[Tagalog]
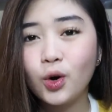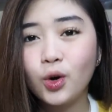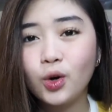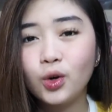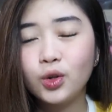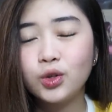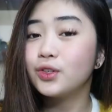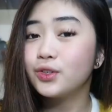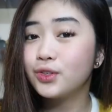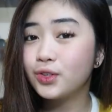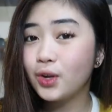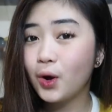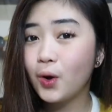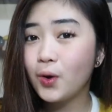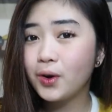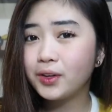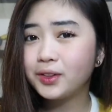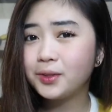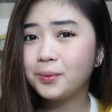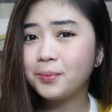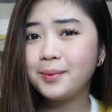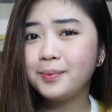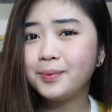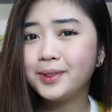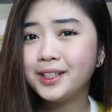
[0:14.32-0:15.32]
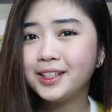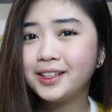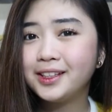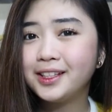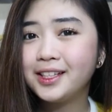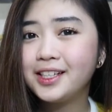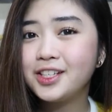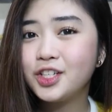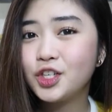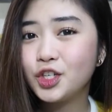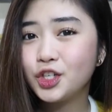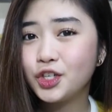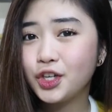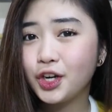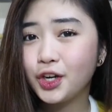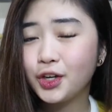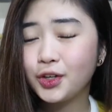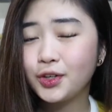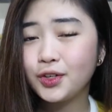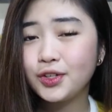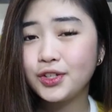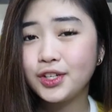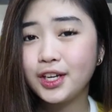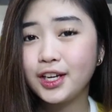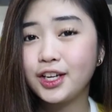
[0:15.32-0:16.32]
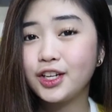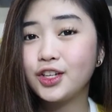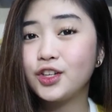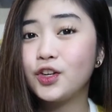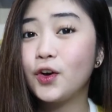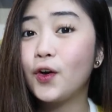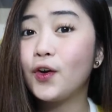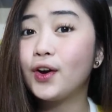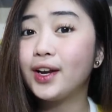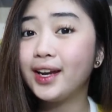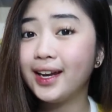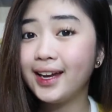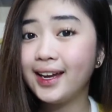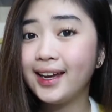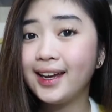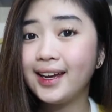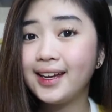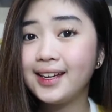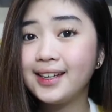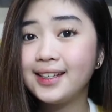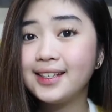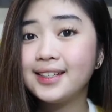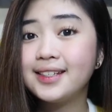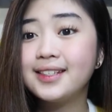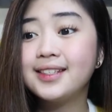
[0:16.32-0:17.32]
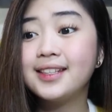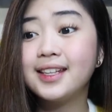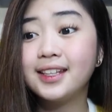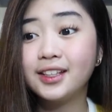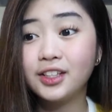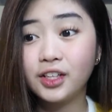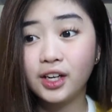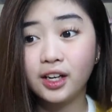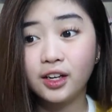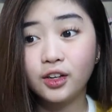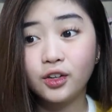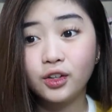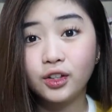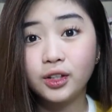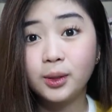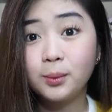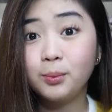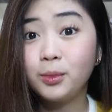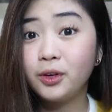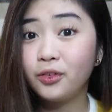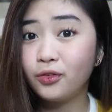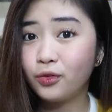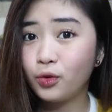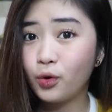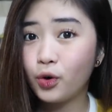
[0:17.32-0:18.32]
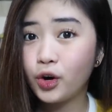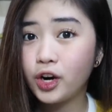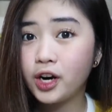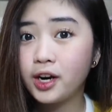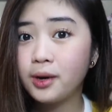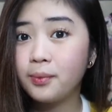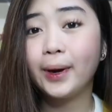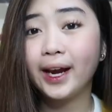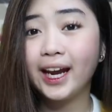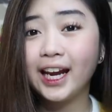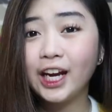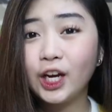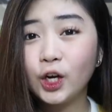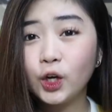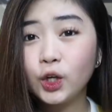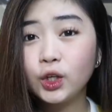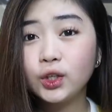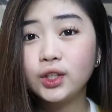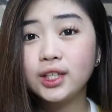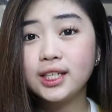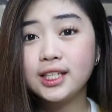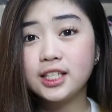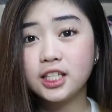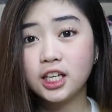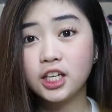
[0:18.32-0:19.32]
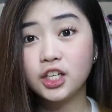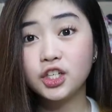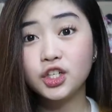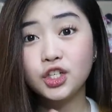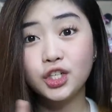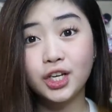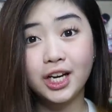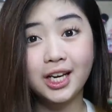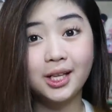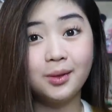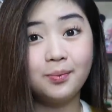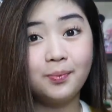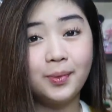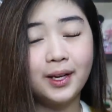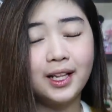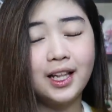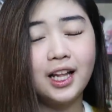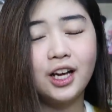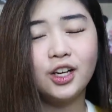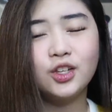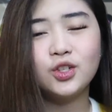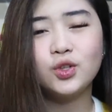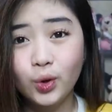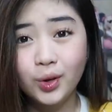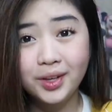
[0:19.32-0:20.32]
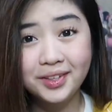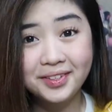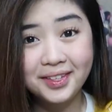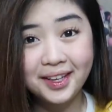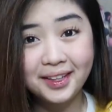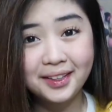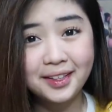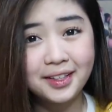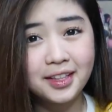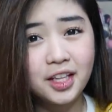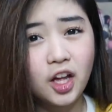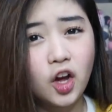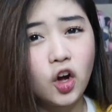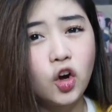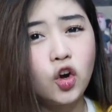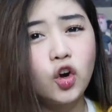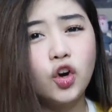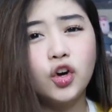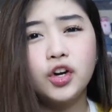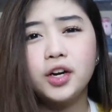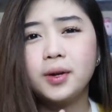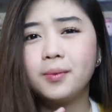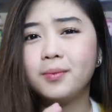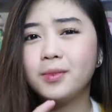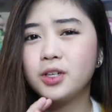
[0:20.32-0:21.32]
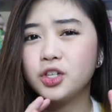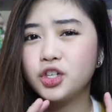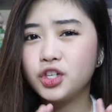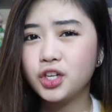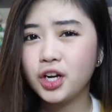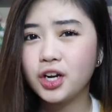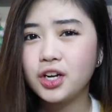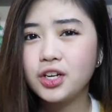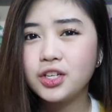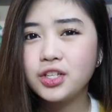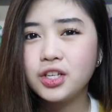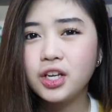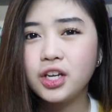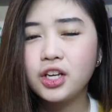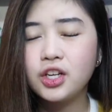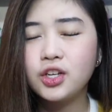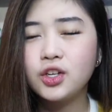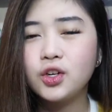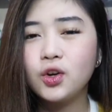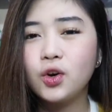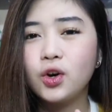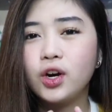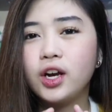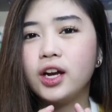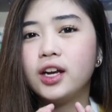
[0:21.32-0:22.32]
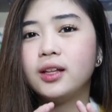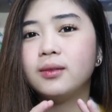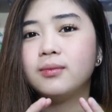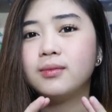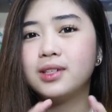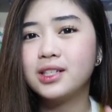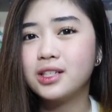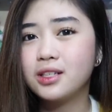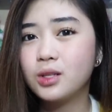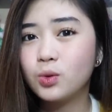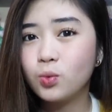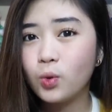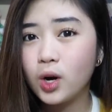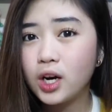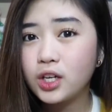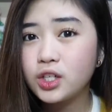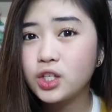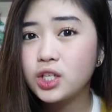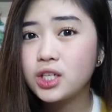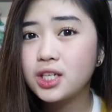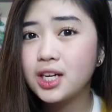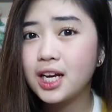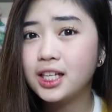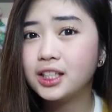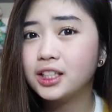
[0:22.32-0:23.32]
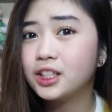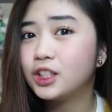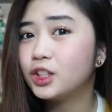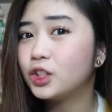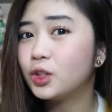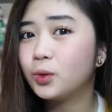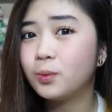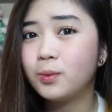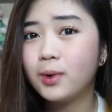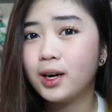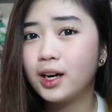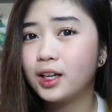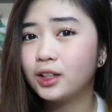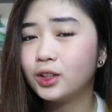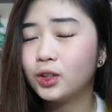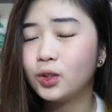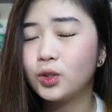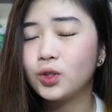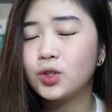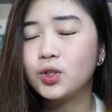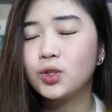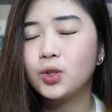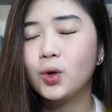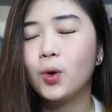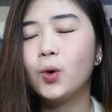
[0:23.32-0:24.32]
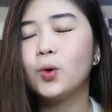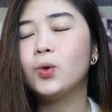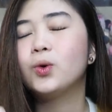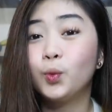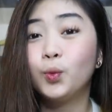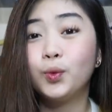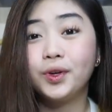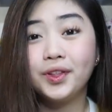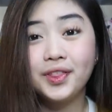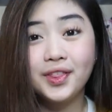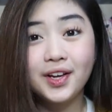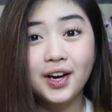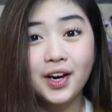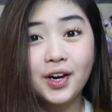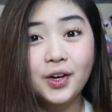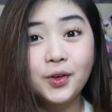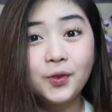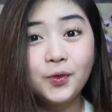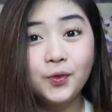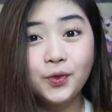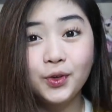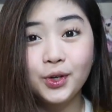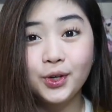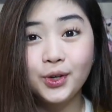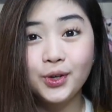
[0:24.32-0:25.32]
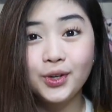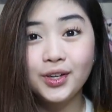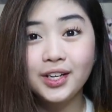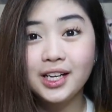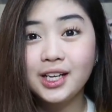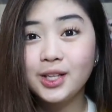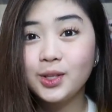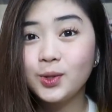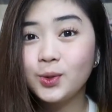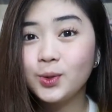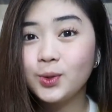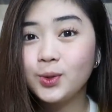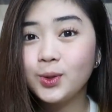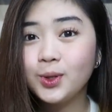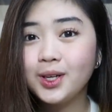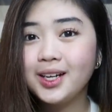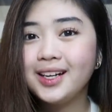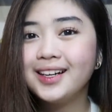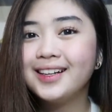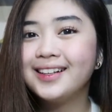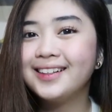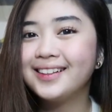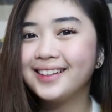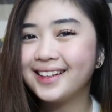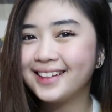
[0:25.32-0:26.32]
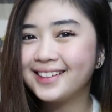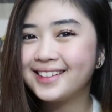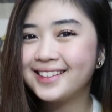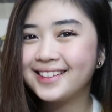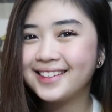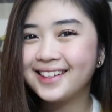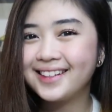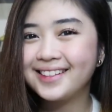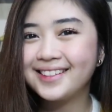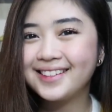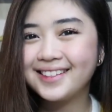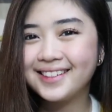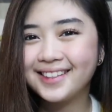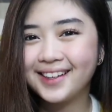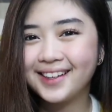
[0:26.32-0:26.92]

ko. So, ito lip tint na isi-share ko sa inyo is na-try ko na before. Pero yung isang shade pa lang. So, excited na ako na ma-share sa inyo and mas swatch natin tong mga to. So, without further ado, let's get